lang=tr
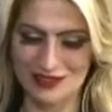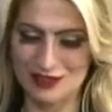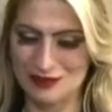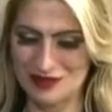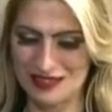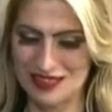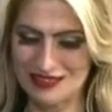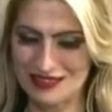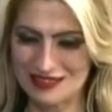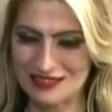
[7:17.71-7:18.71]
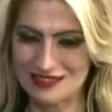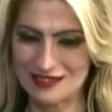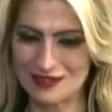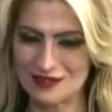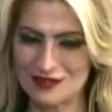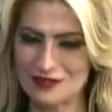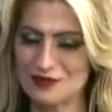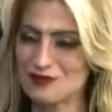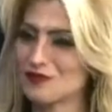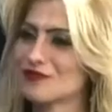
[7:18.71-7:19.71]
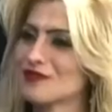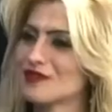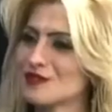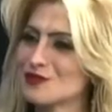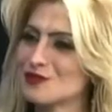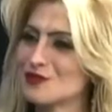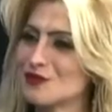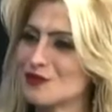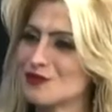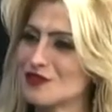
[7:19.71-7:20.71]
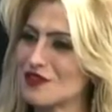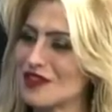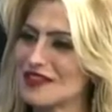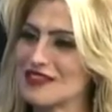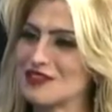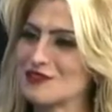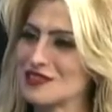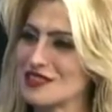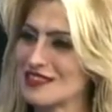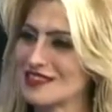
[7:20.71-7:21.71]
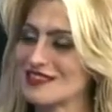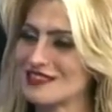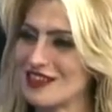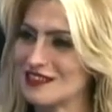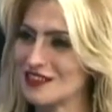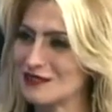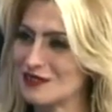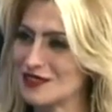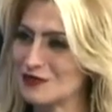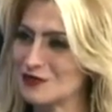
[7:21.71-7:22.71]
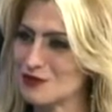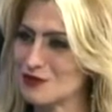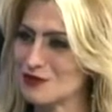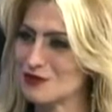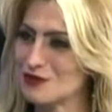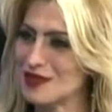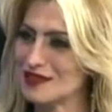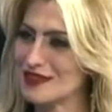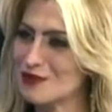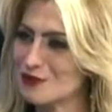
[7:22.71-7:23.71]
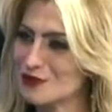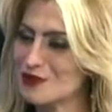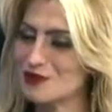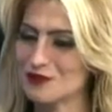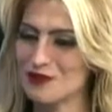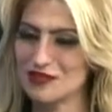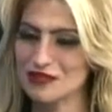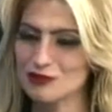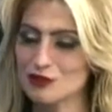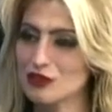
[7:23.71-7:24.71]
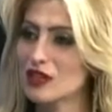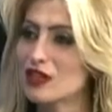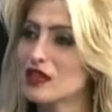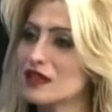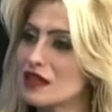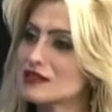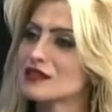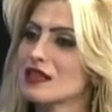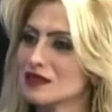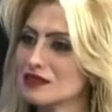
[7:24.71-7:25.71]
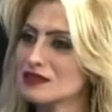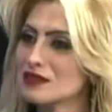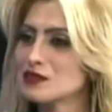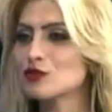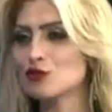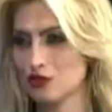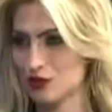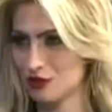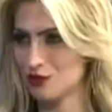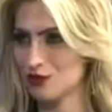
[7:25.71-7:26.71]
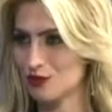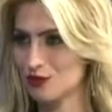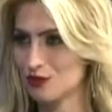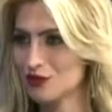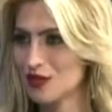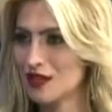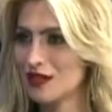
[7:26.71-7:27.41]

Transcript: E, bizler de sizleri e, stüdyomuzda ve ekranları başındaki izleyenlerimizle buluşmaktan mutlu olduk başkanım. Çünkü gerçekten dediğiniz gibi siz çok çalışıyorsunuz.